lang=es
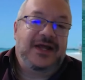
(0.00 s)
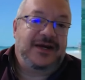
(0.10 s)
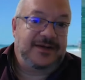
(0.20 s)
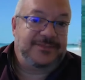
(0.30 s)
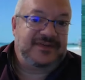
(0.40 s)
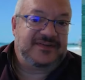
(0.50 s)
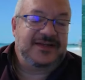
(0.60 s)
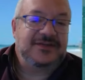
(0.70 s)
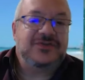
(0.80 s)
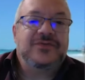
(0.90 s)

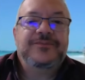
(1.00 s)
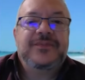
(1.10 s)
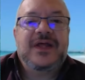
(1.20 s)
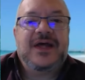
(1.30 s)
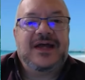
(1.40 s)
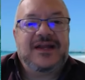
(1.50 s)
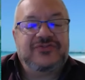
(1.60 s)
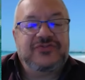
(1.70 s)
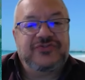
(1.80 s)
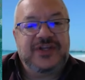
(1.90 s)
Represento a la
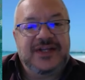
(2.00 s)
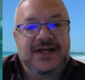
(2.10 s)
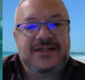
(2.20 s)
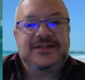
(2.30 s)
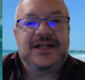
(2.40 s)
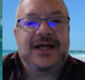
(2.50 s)
Sociedad